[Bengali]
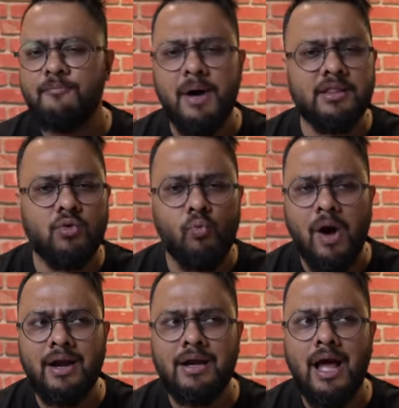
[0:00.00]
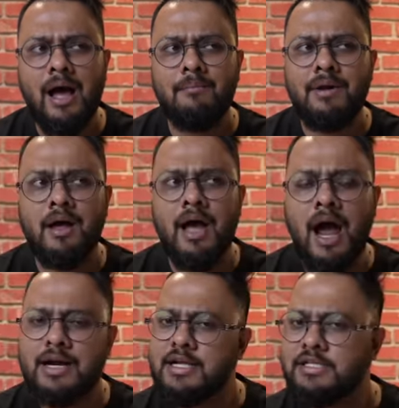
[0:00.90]
অফ মান্থ ওয়ান আমরা
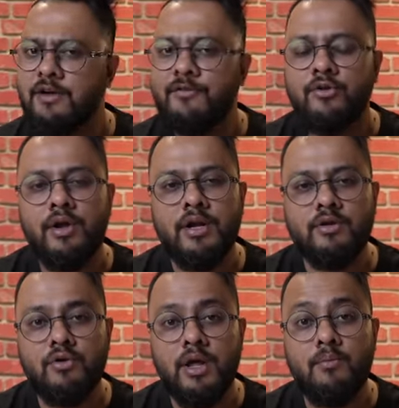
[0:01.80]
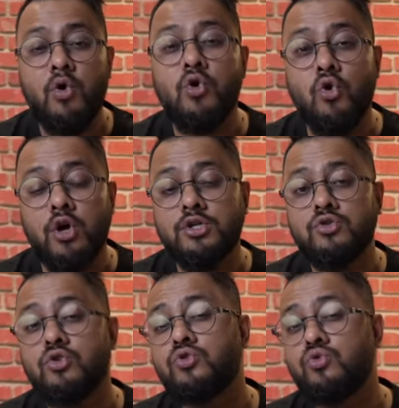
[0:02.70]
আঠাশটা ভিডিও এডিট করি এবং
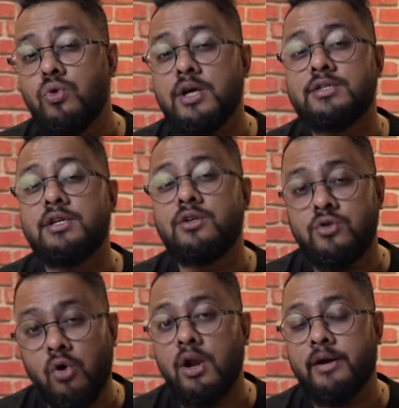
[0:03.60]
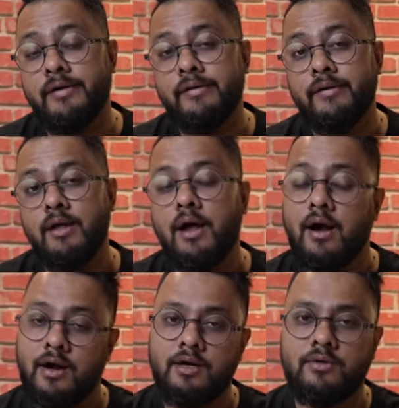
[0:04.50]
নয়শো চুরাশি ডলার
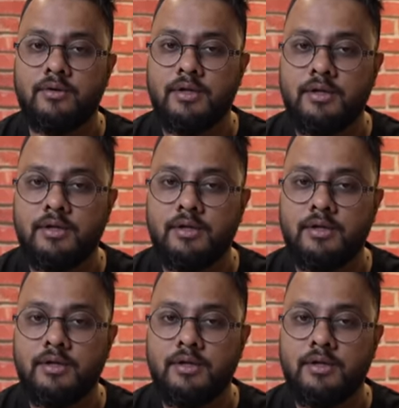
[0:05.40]
আর্ন করি